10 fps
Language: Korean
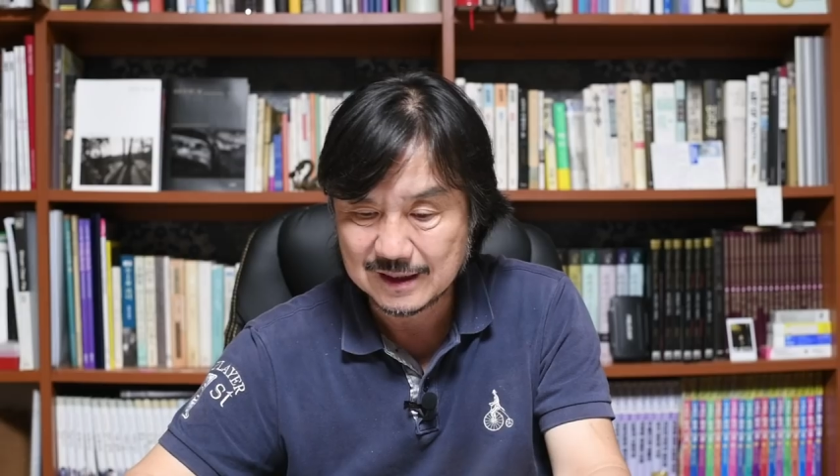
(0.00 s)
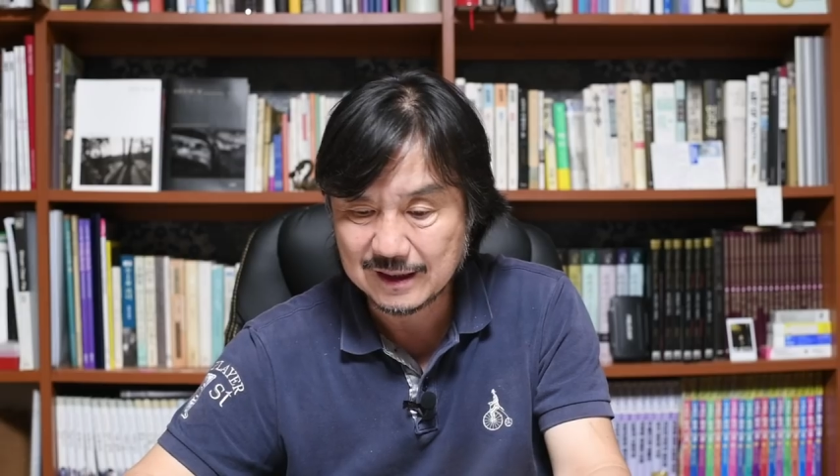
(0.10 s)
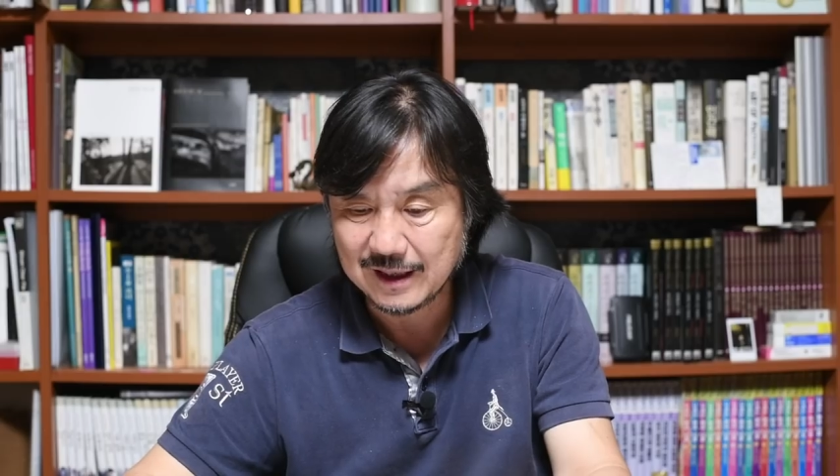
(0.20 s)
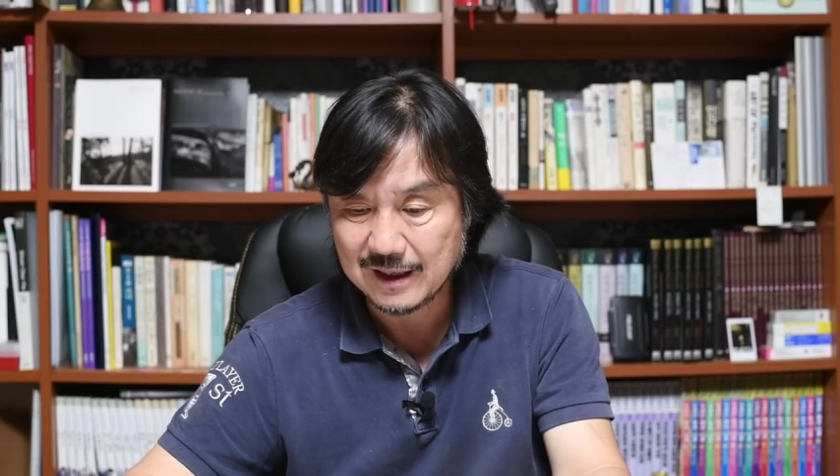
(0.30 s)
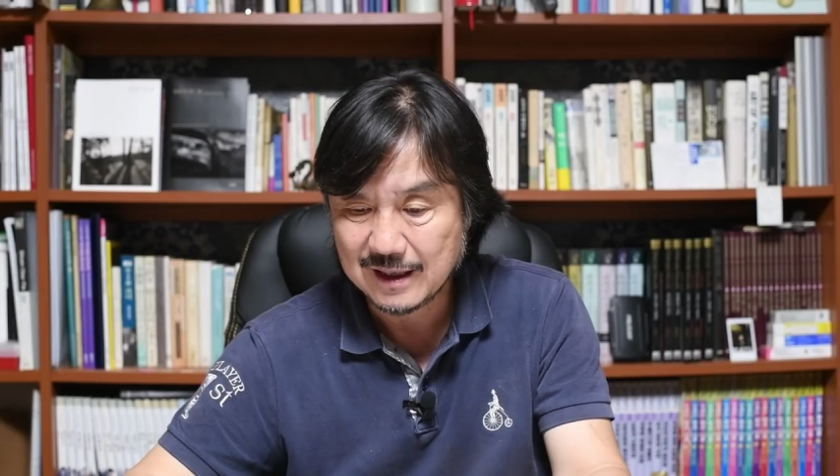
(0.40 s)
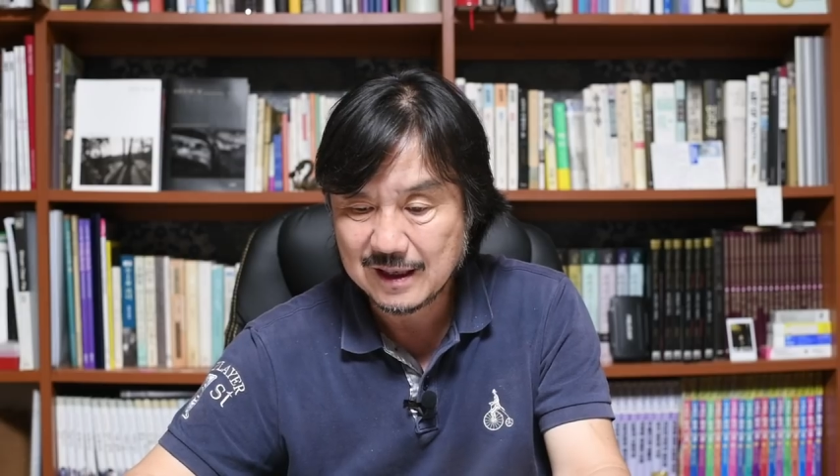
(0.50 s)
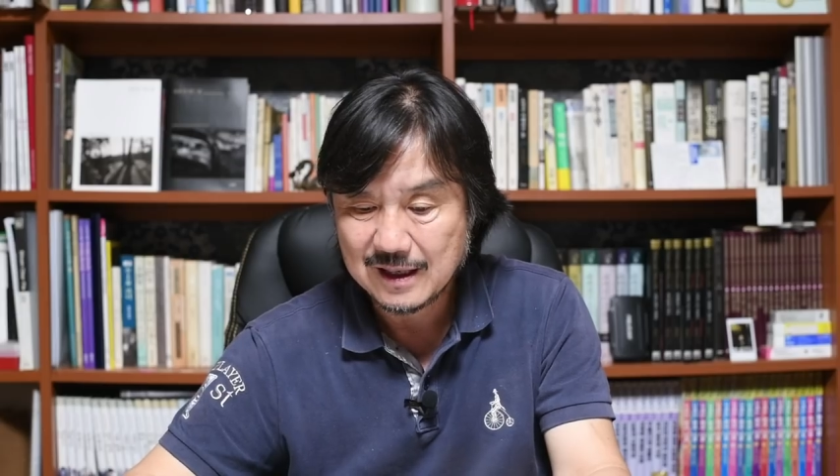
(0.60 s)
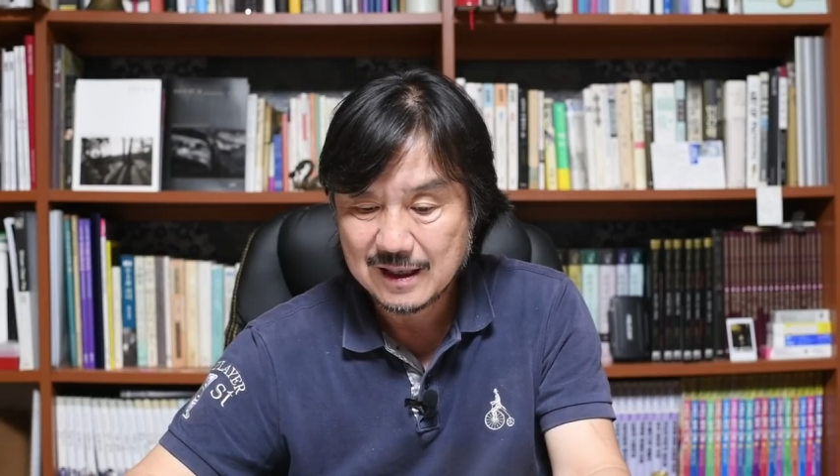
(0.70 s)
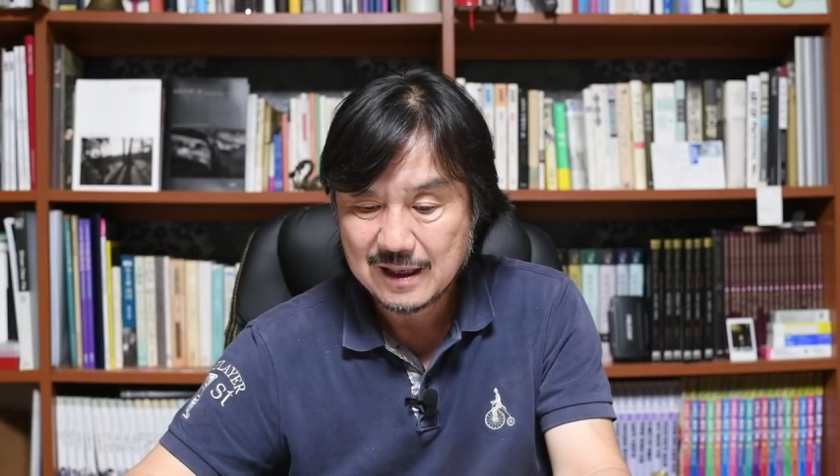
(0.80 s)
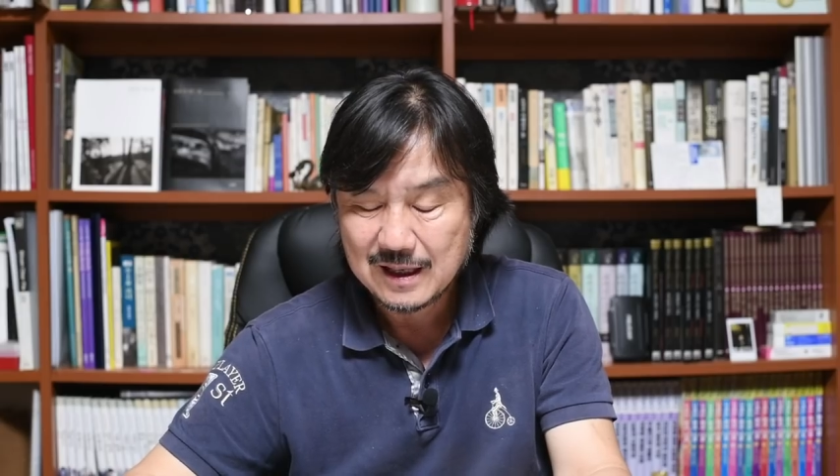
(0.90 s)
이게
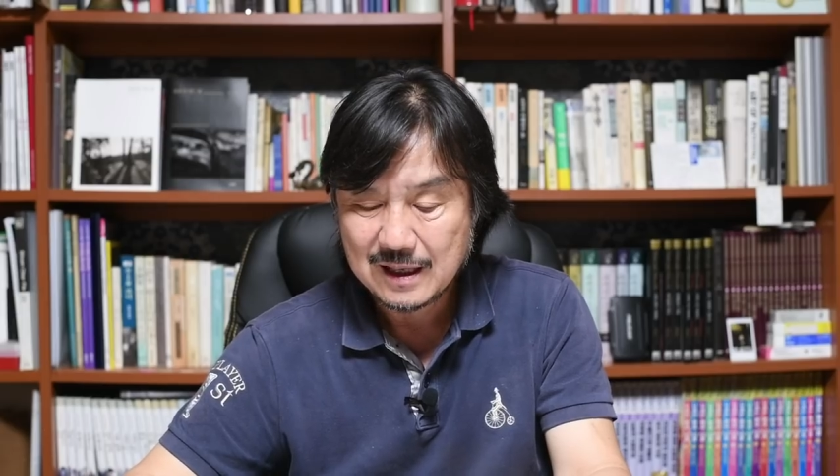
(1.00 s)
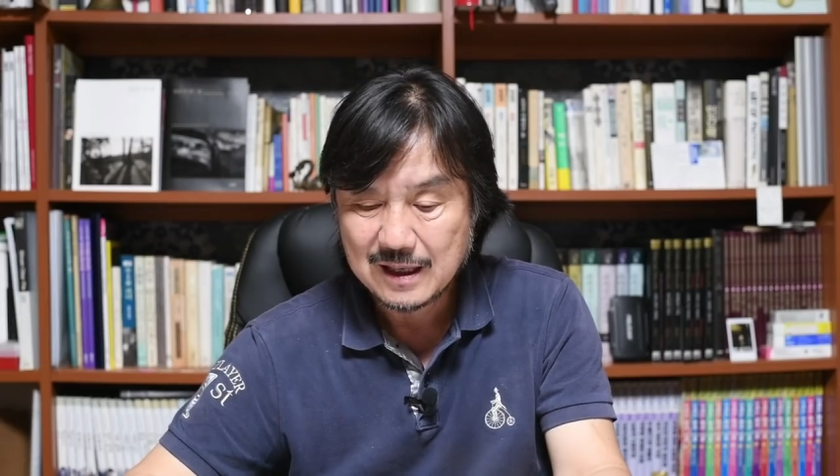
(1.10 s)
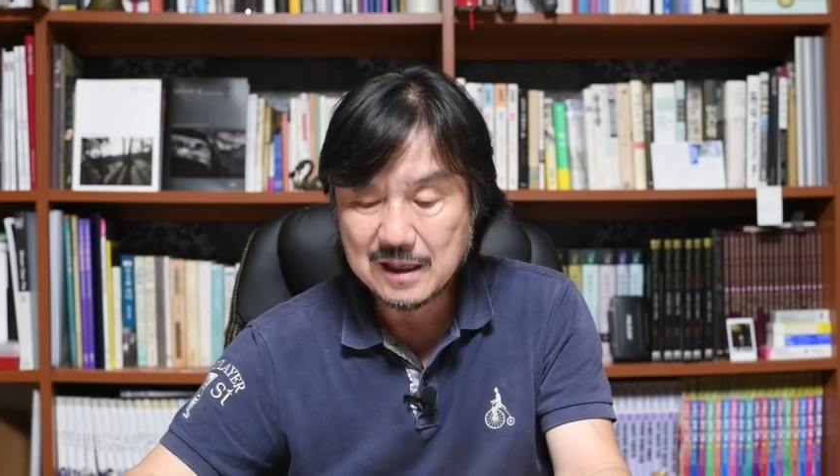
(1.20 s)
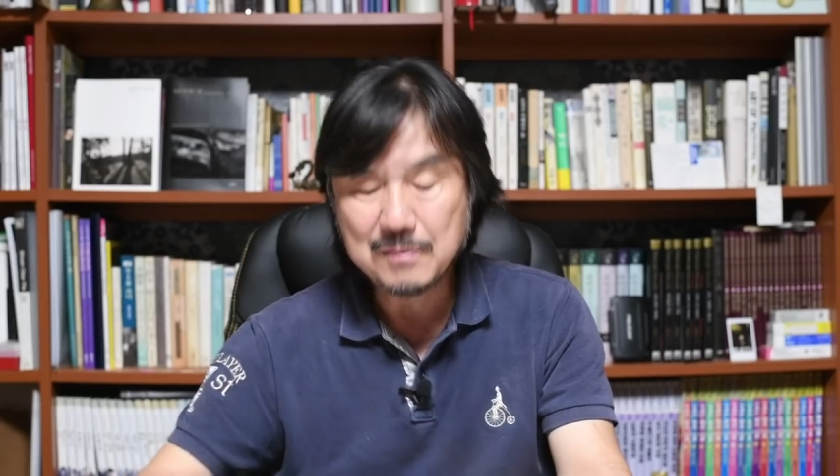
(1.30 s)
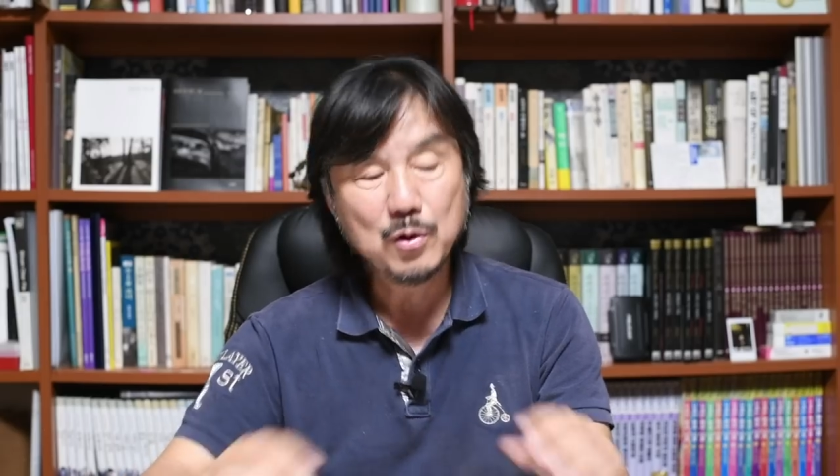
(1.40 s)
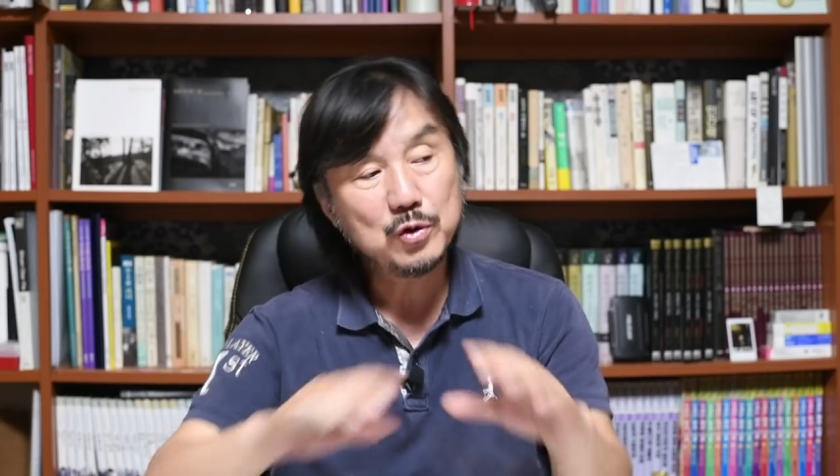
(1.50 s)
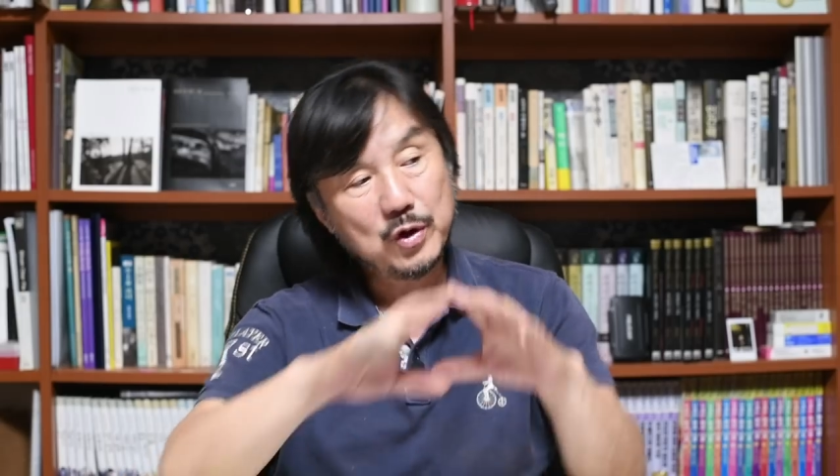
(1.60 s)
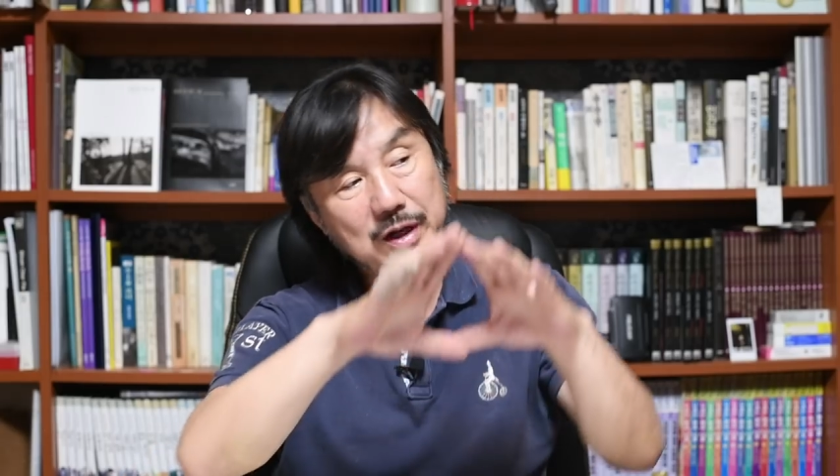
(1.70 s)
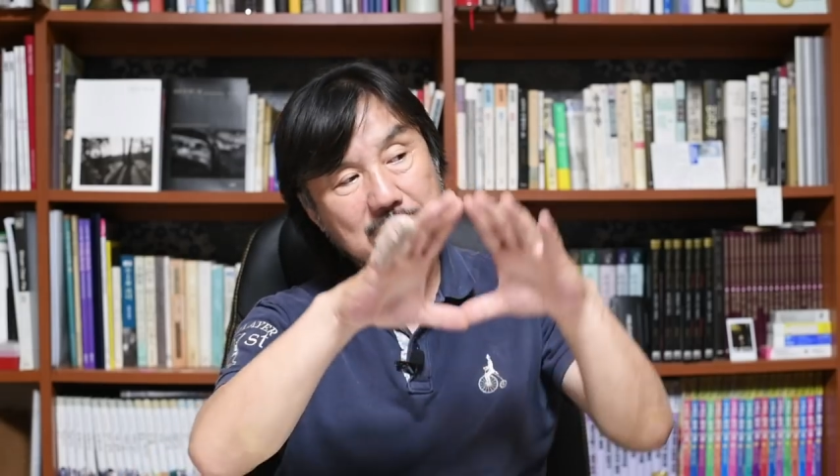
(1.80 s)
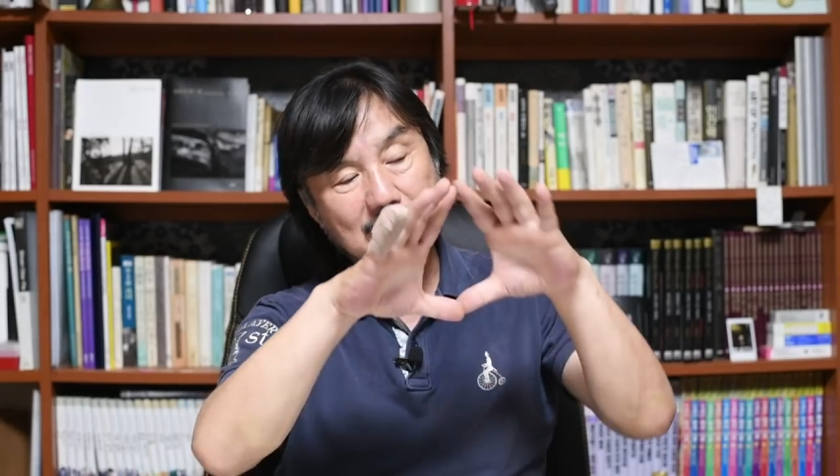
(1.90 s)

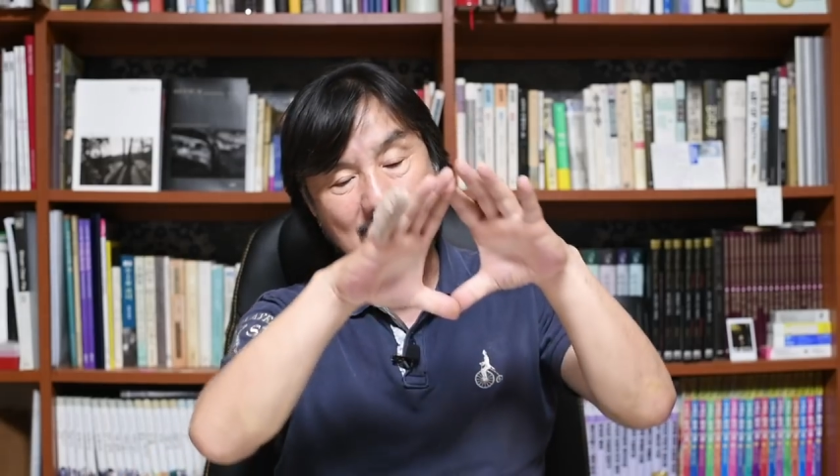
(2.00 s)
일목요연하게